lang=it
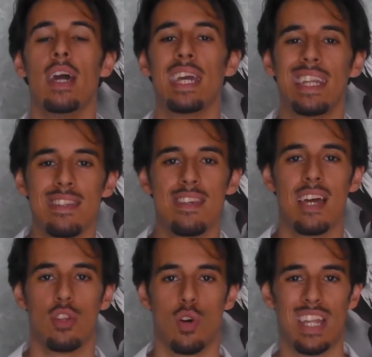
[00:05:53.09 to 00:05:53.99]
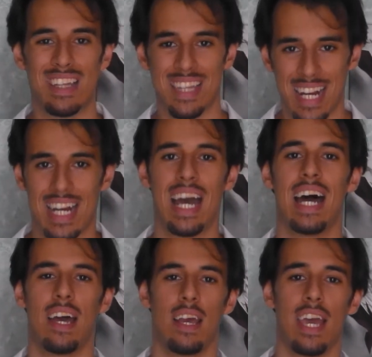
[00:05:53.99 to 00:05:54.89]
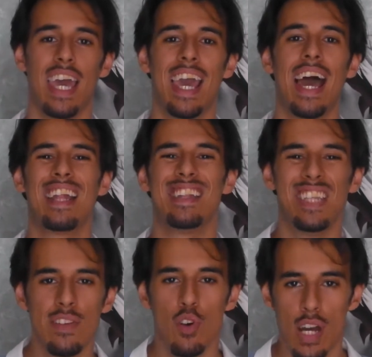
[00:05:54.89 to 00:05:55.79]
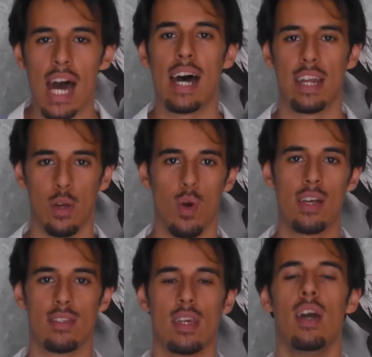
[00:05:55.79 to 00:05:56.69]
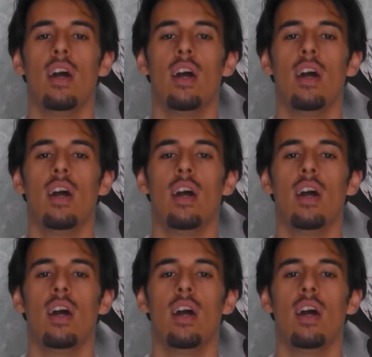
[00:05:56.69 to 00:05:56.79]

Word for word: iniziando ad attaccare e a divorare quasi